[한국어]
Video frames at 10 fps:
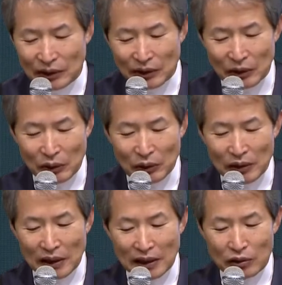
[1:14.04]
또
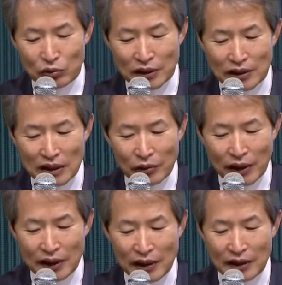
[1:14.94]
오늘날의 우리
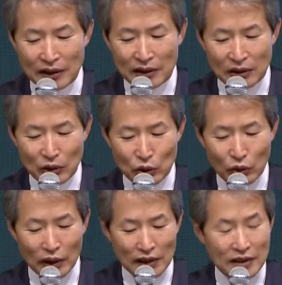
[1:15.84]
사회 그리고
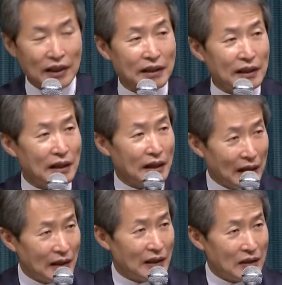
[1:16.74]
동아시아의
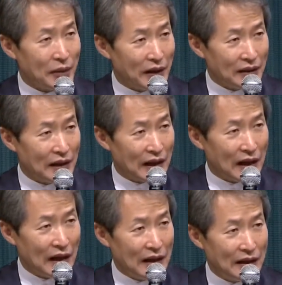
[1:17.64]
하나님의
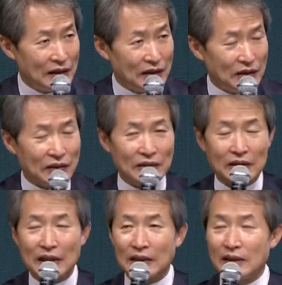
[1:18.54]
은혜가
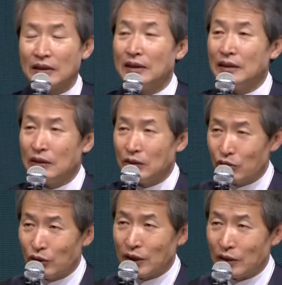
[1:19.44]
넉넉하기를
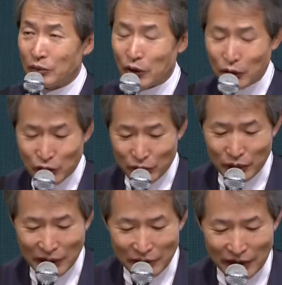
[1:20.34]
주의 이름으로
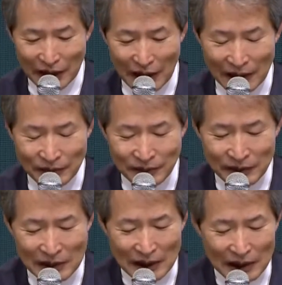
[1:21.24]
축복합니다.
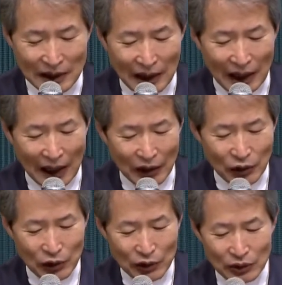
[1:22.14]

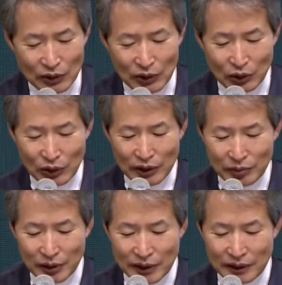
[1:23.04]
아놀드
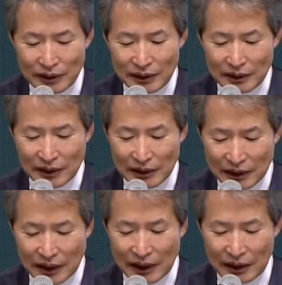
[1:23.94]
토인비는
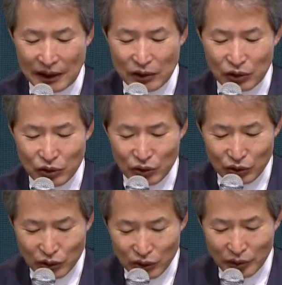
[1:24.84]
그의
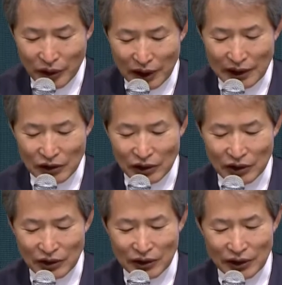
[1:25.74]
유명한
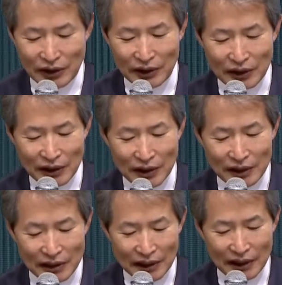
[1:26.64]
저서지요.
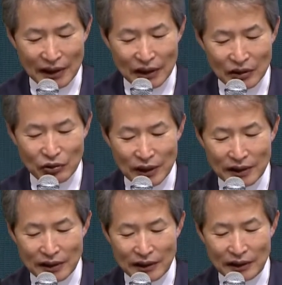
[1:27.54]
역사의
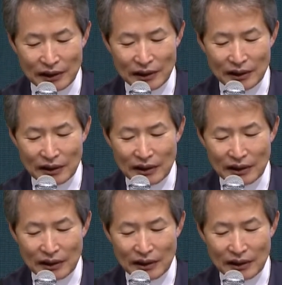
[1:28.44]
연구에서